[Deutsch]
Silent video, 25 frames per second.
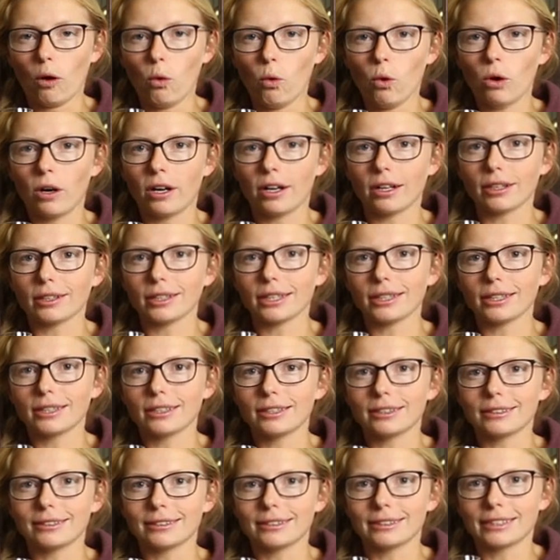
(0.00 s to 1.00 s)
rauchig,
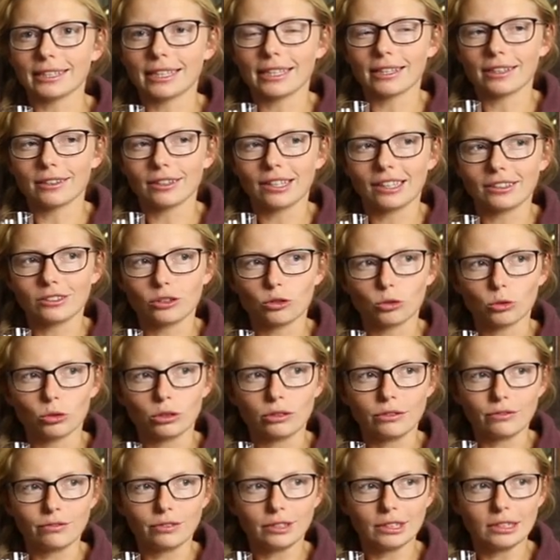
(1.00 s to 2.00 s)
sehr
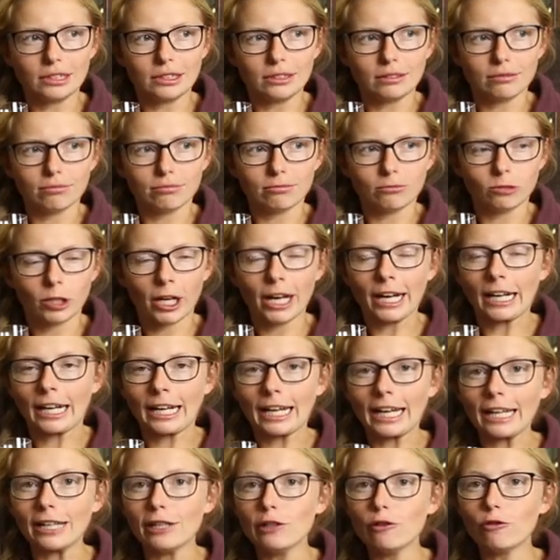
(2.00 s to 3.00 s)
so wie na,
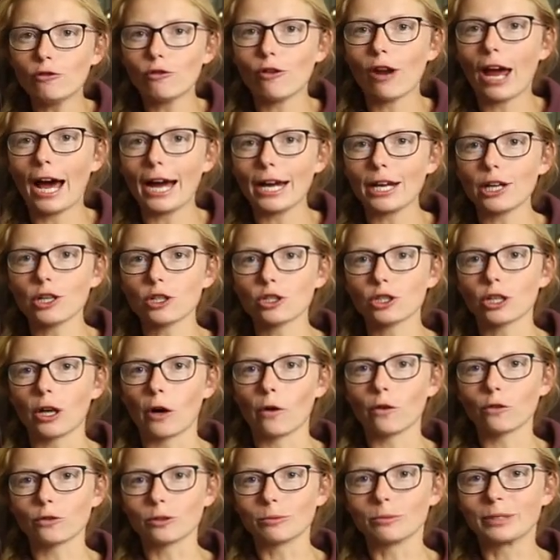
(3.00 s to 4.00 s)
Grillfleisch
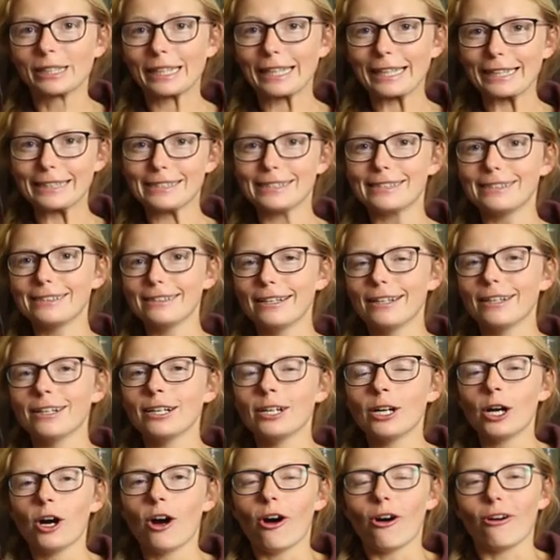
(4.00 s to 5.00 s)
auf dem Grill.
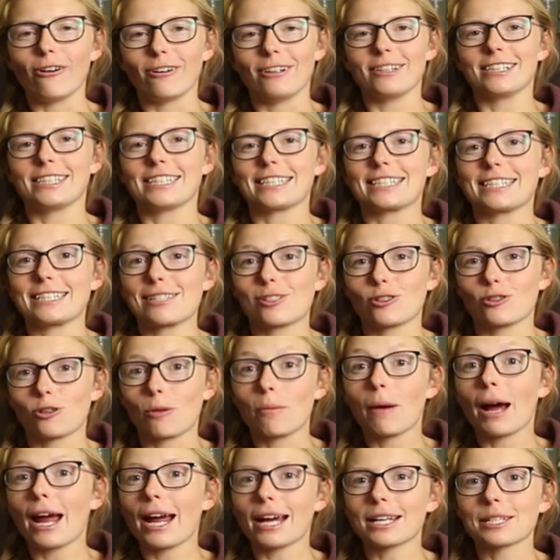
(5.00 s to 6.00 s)
Und das ist
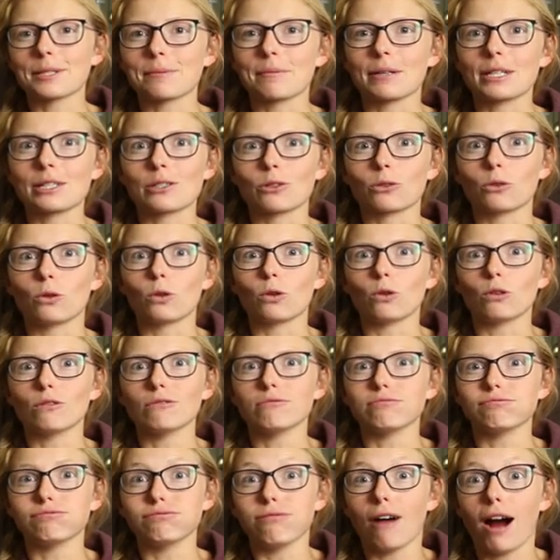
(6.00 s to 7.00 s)
schon mal erstmal
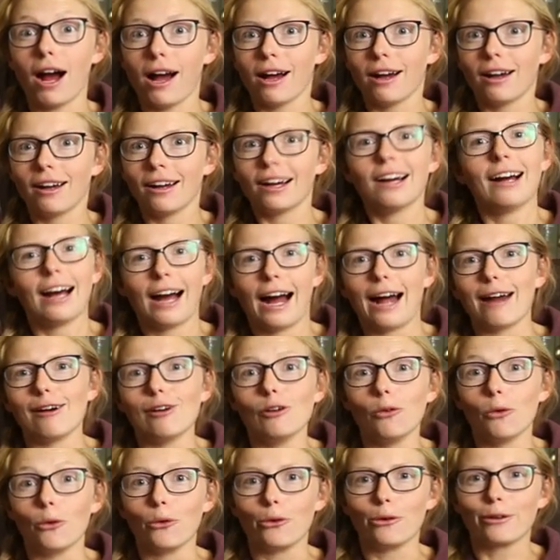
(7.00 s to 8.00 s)
so, wow,
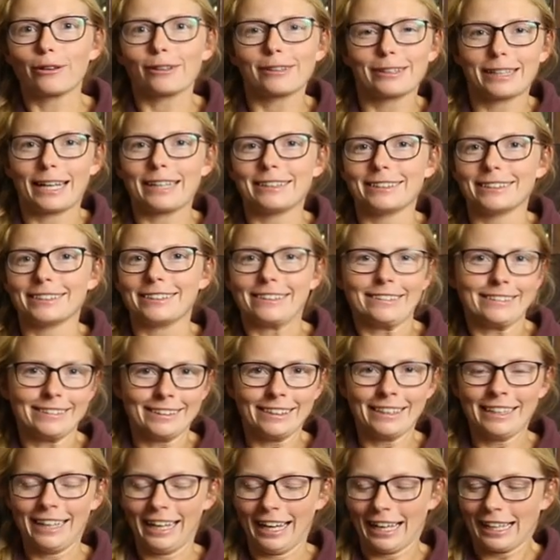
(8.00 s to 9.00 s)
hallo, geil.
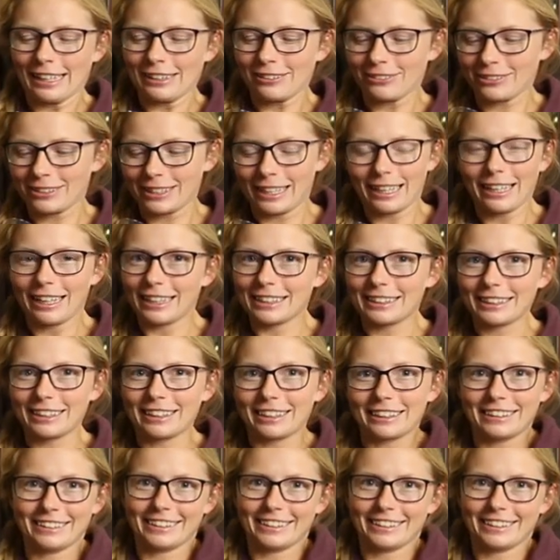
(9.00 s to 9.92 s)
Also da, da,